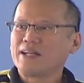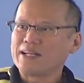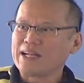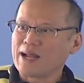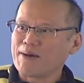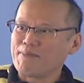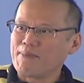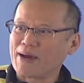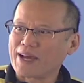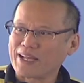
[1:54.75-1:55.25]

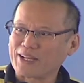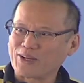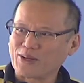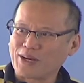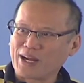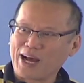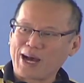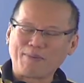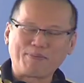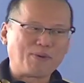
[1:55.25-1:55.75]
Nabanggit ah, ko
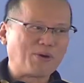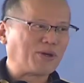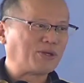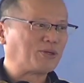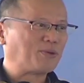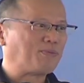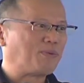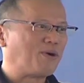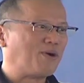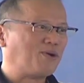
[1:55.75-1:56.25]
na nga po,
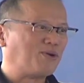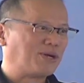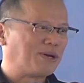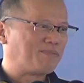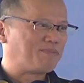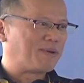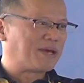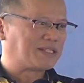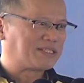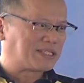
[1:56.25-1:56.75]
ito po ang
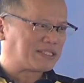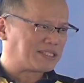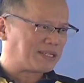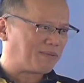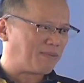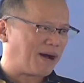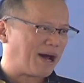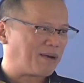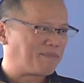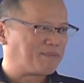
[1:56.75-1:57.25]
unang beses na
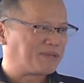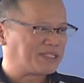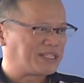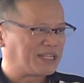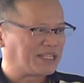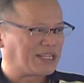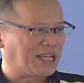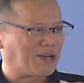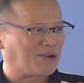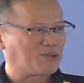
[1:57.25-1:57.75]

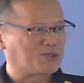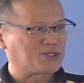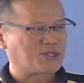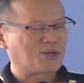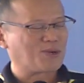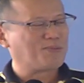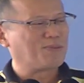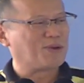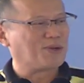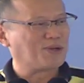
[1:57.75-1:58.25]
makabisita ako sa
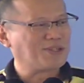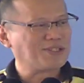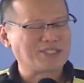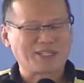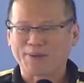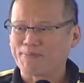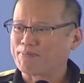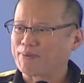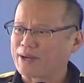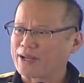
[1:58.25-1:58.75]
Romblon.
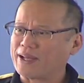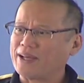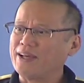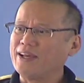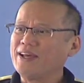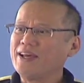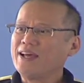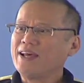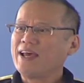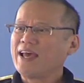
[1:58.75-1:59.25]
Siyempre,
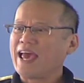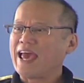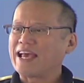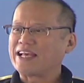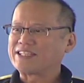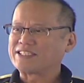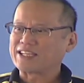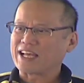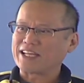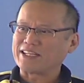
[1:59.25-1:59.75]

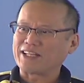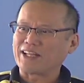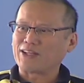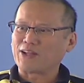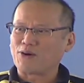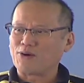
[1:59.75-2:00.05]
excited